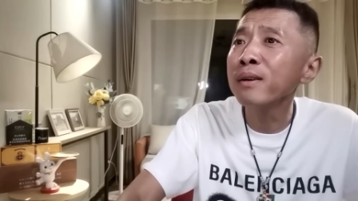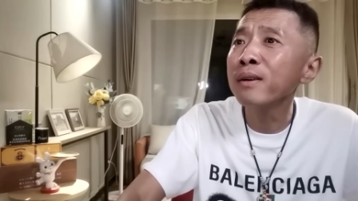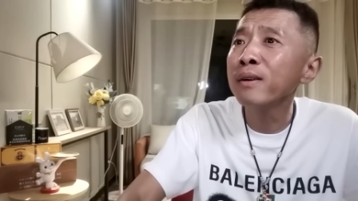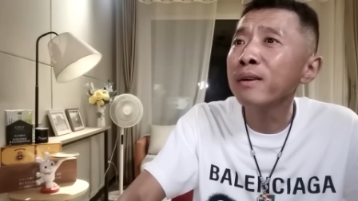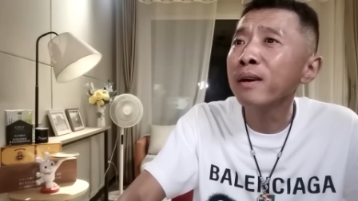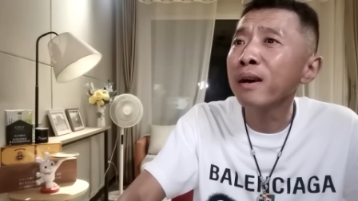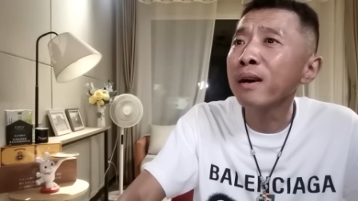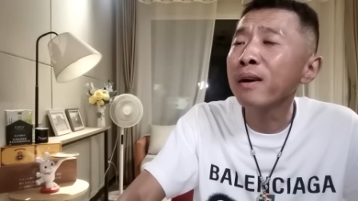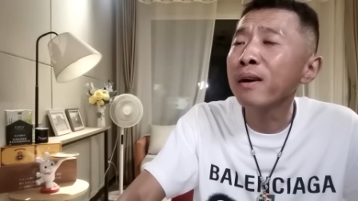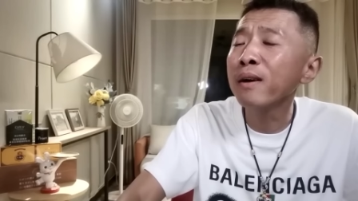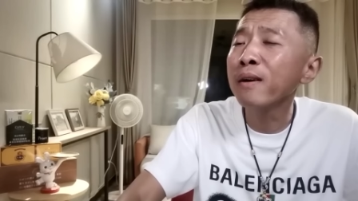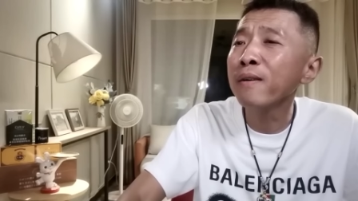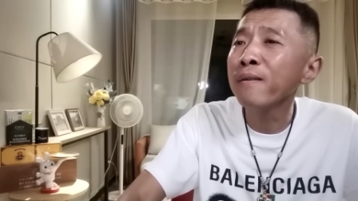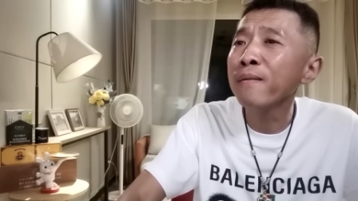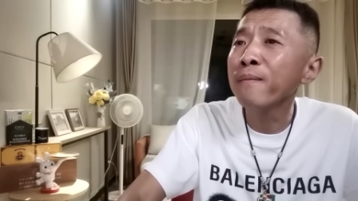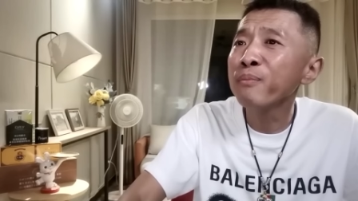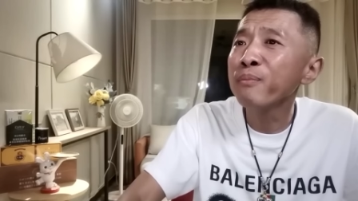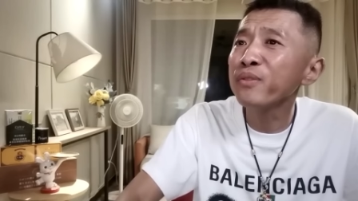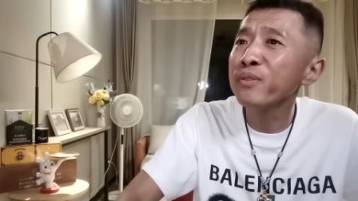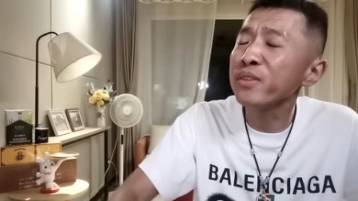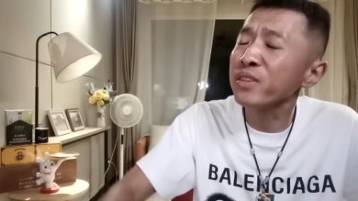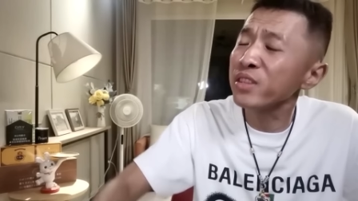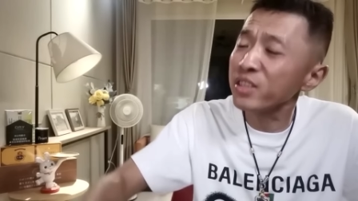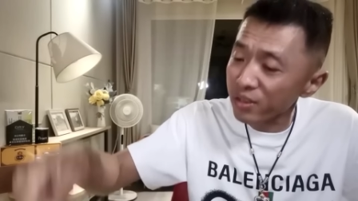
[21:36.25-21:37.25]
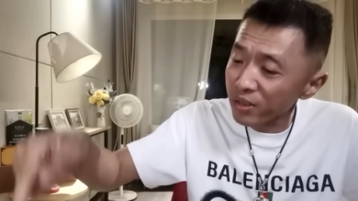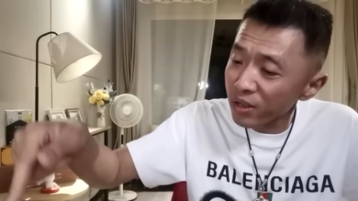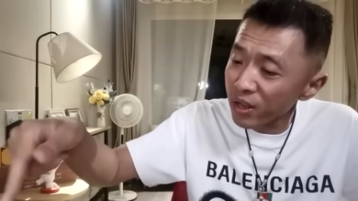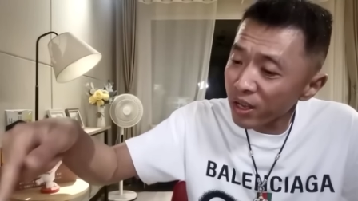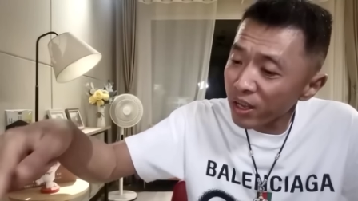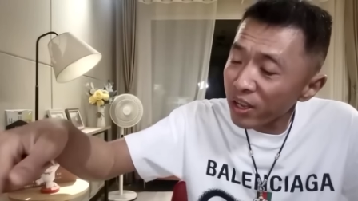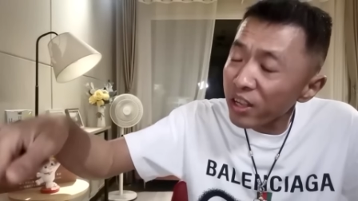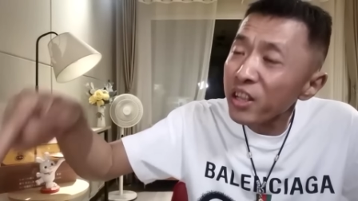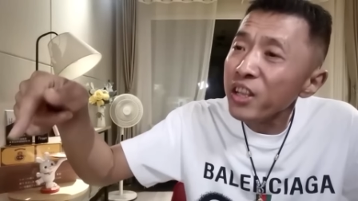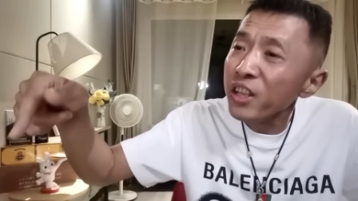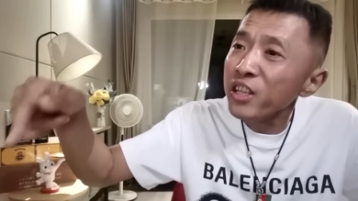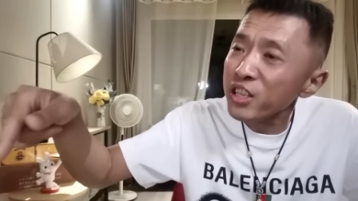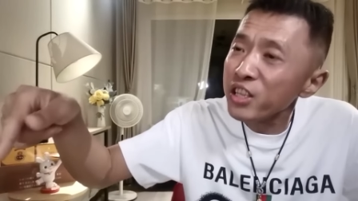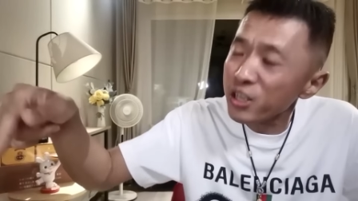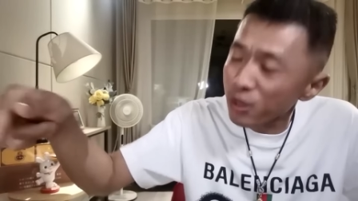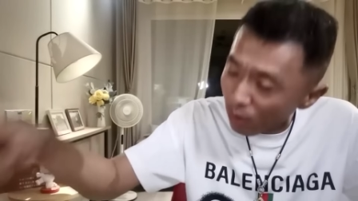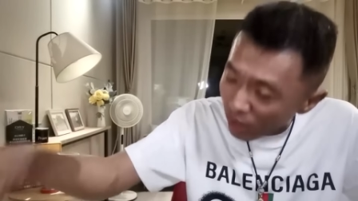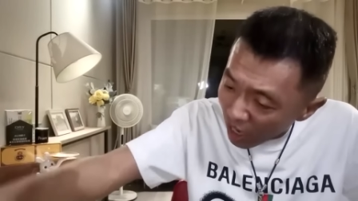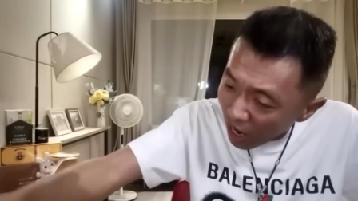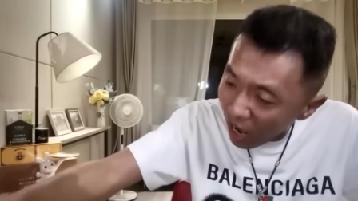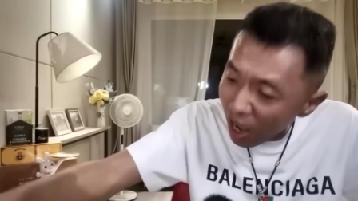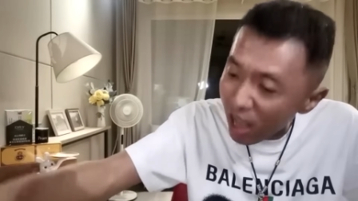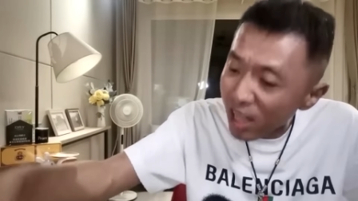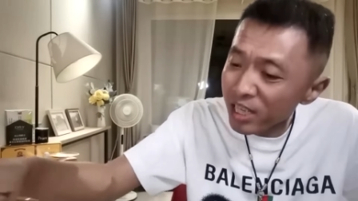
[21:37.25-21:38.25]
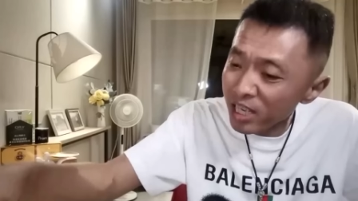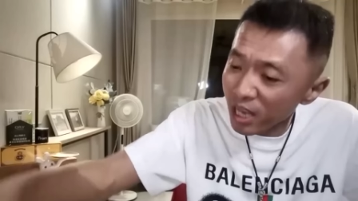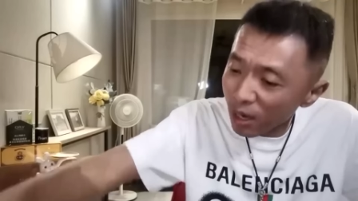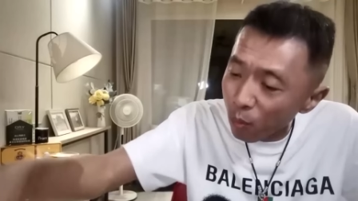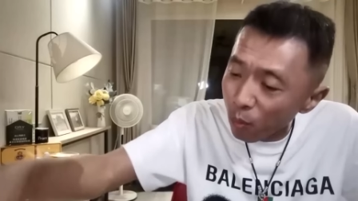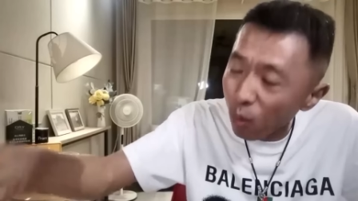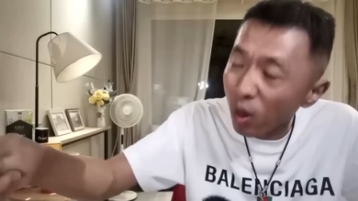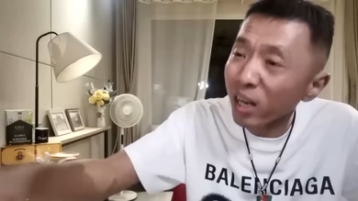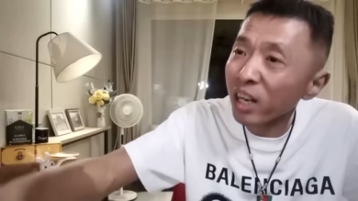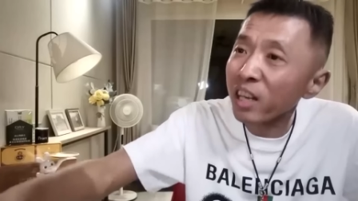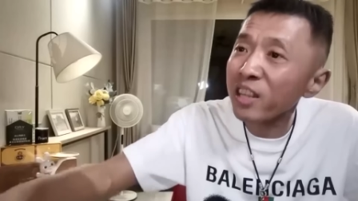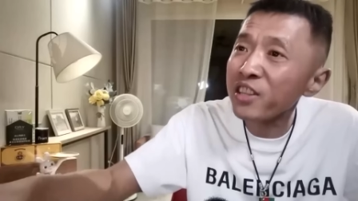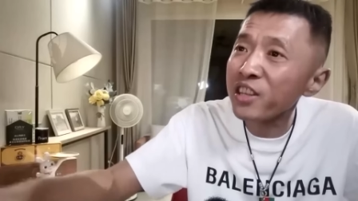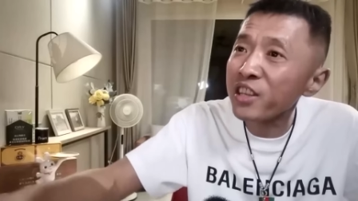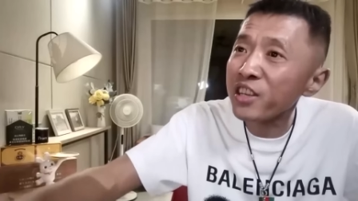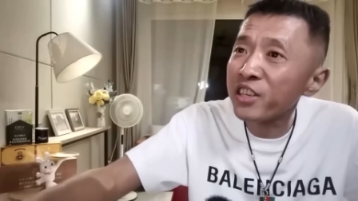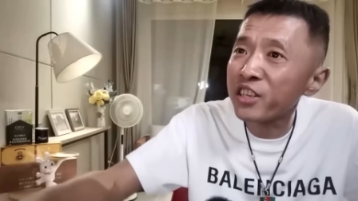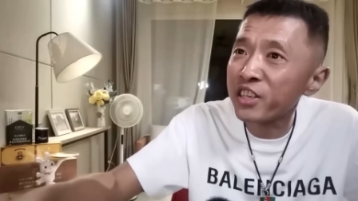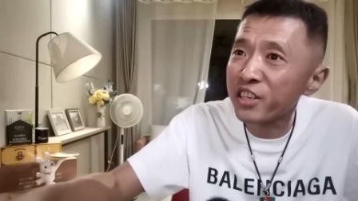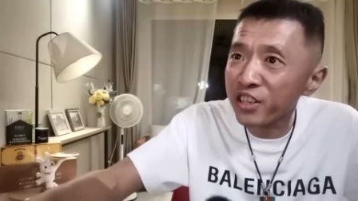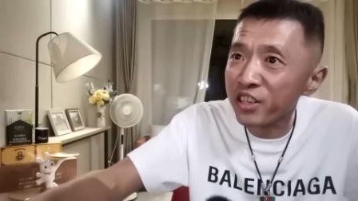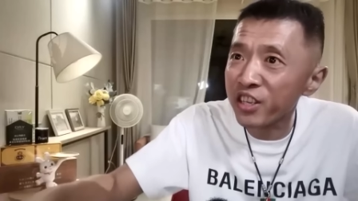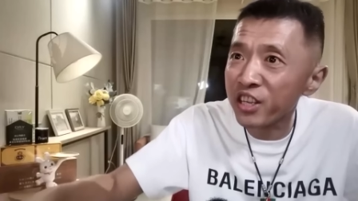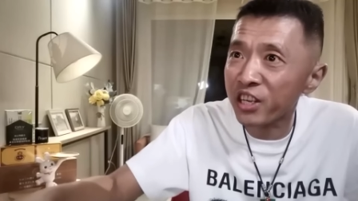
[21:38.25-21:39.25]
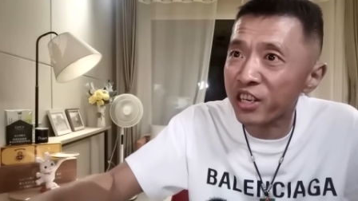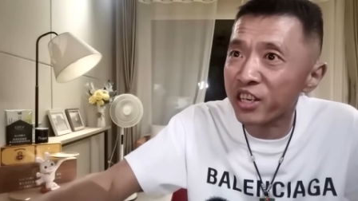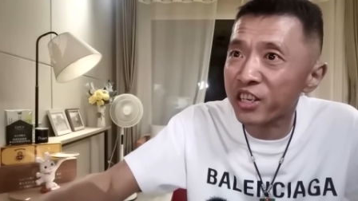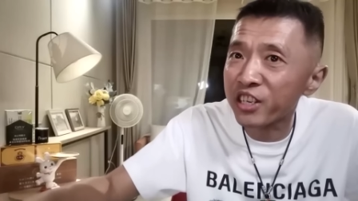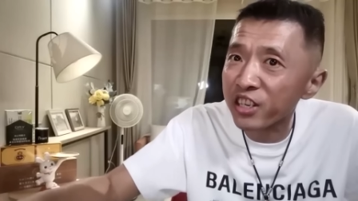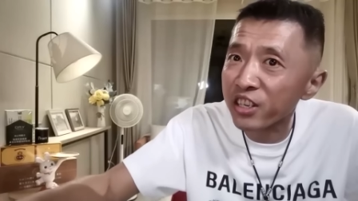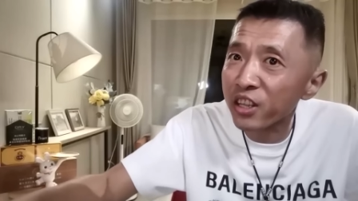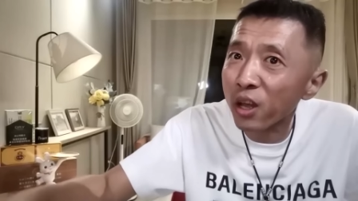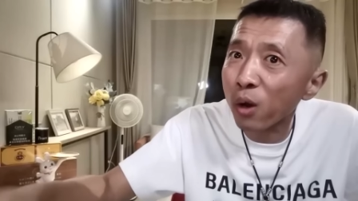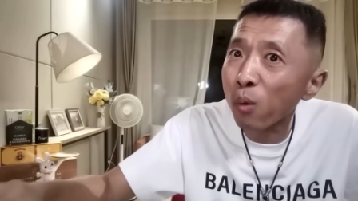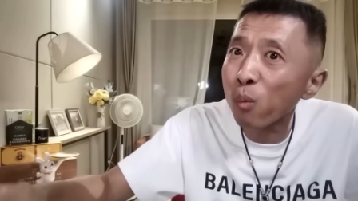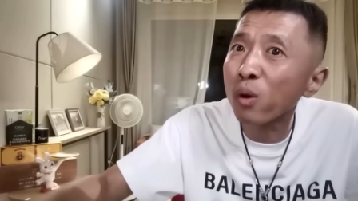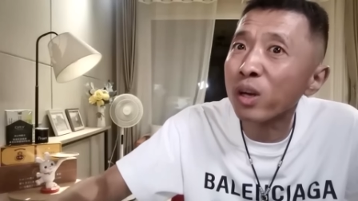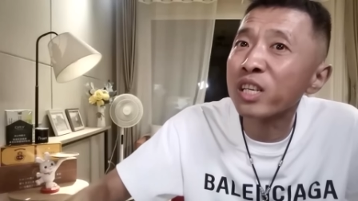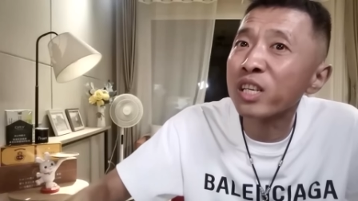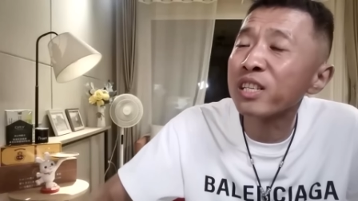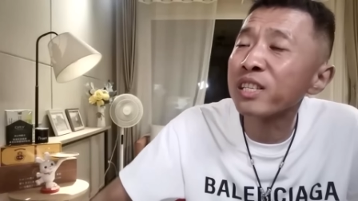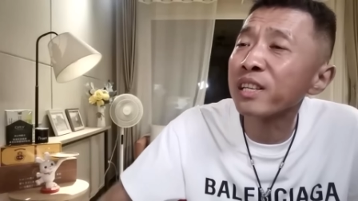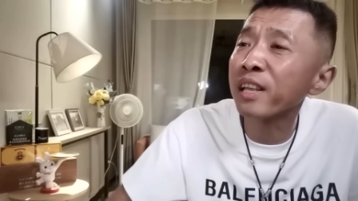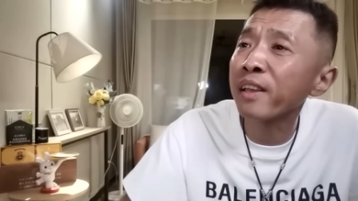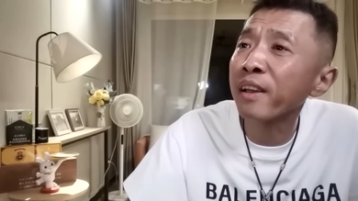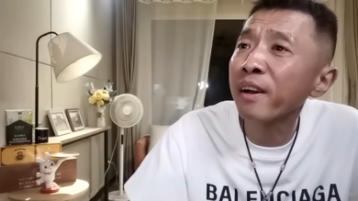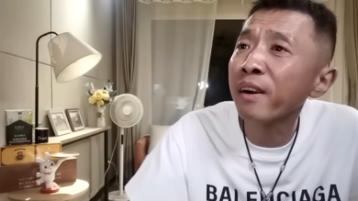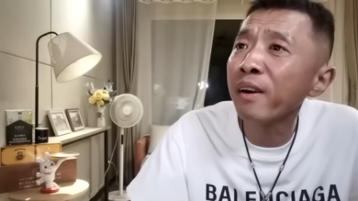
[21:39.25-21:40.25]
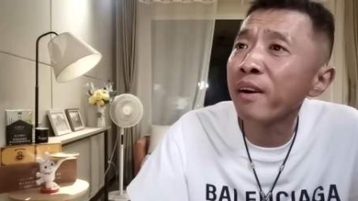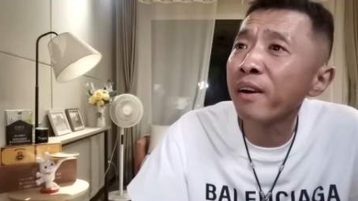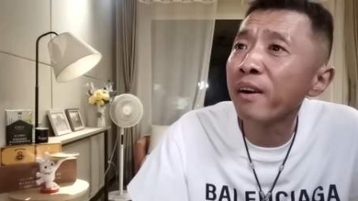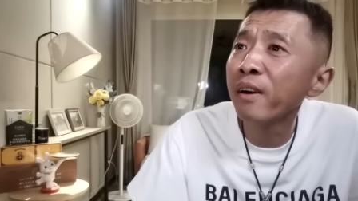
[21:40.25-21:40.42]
啊，你你就看见我了，你你知道我是谁呀？